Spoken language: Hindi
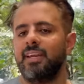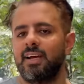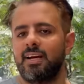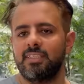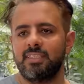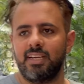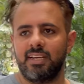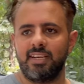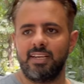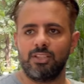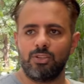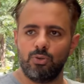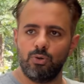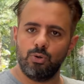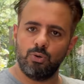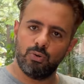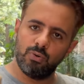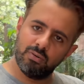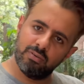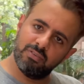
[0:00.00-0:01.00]
आ जाएंगे तो
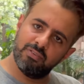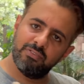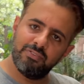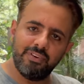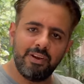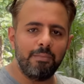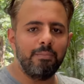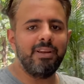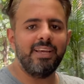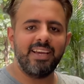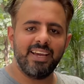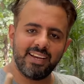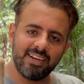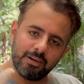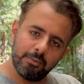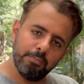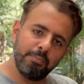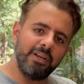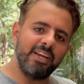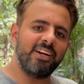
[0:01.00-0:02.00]
फैमिली एक
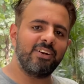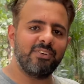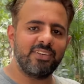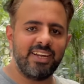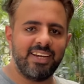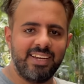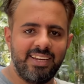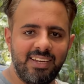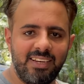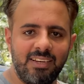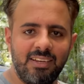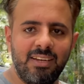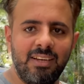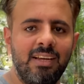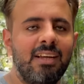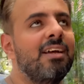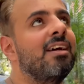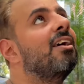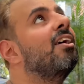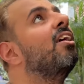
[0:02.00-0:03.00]
कंप्लीट हो जाएगी
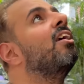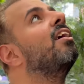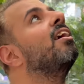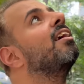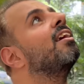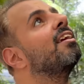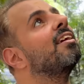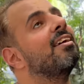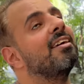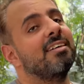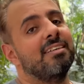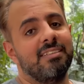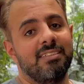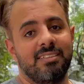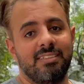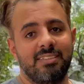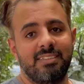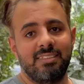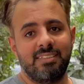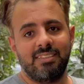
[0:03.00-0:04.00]
और, ये सब कुछ
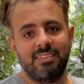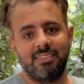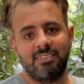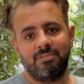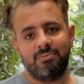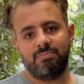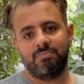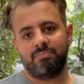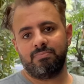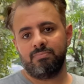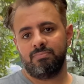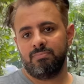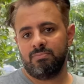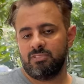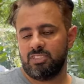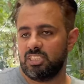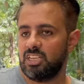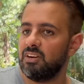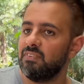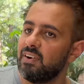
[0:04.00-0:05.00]
हो पाया है सिर्फ
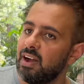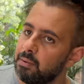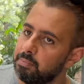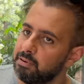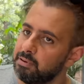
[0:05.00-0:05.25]
सिर्फ आप,